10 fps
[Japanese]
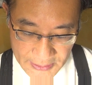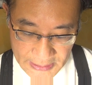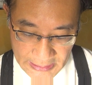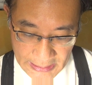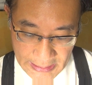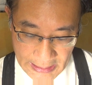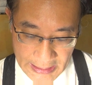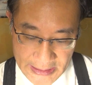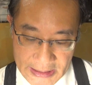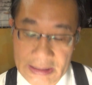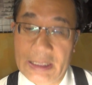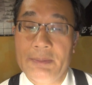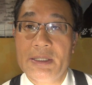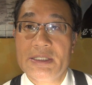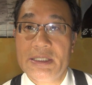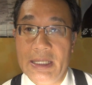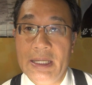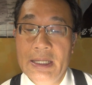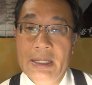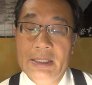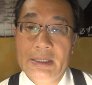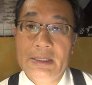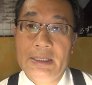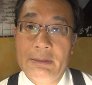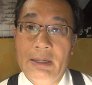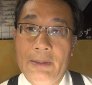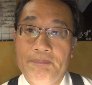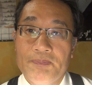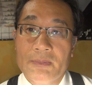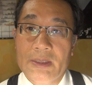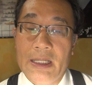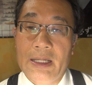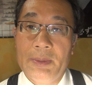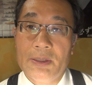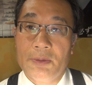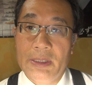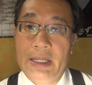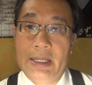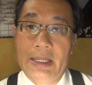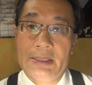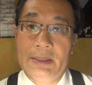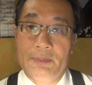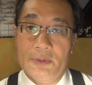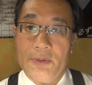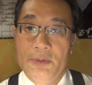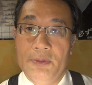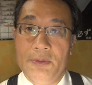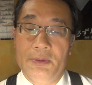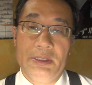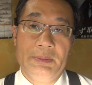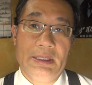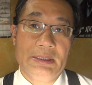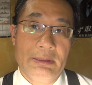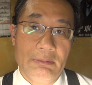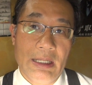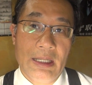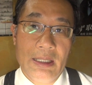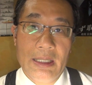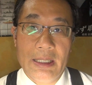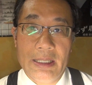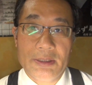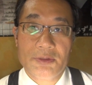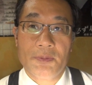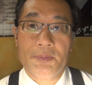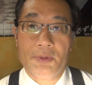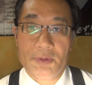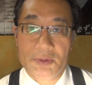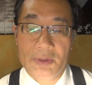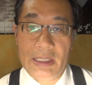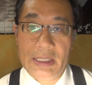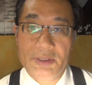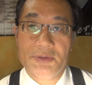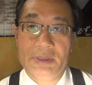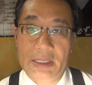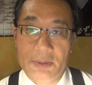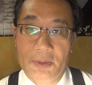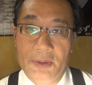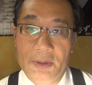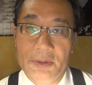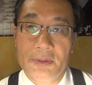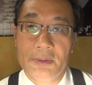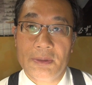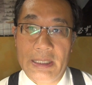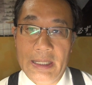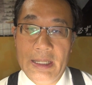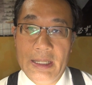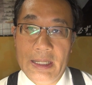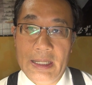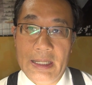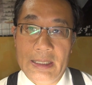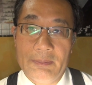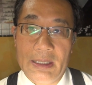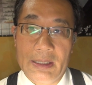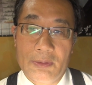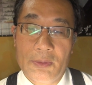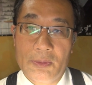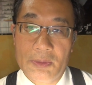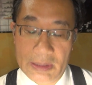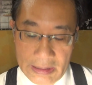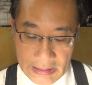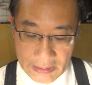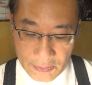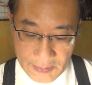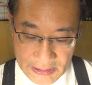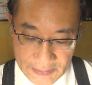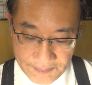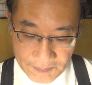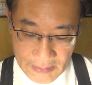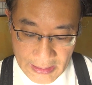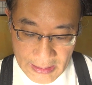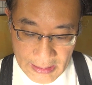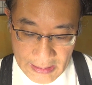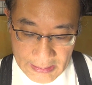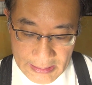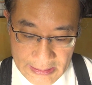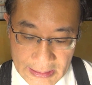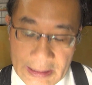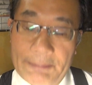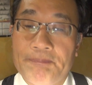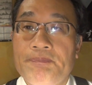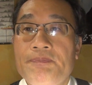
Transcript: 中止、え廃止になりまして現在は中目黒で、え全部日比谷線はストップをする終点ということで、え今ここに至っております。でさて、